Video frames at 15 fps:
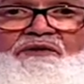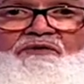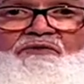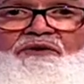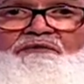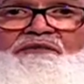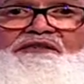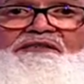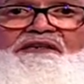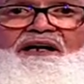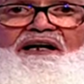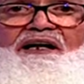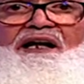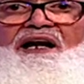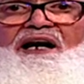ولم
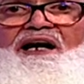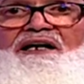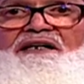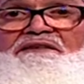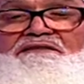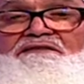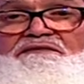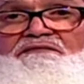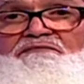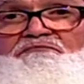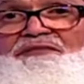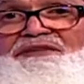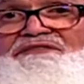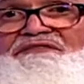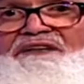يستغلها
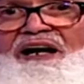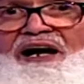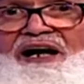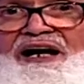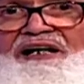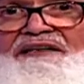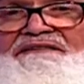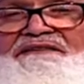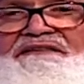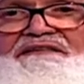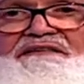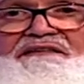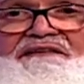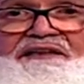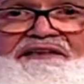بالطاعات
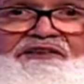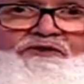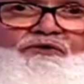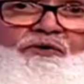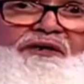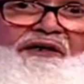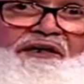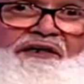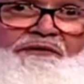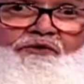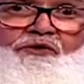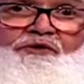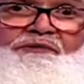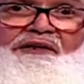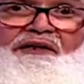التي تقربه
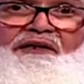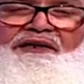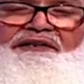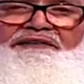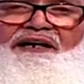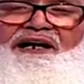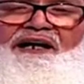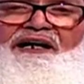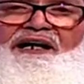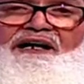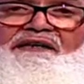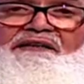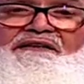من الله تعالى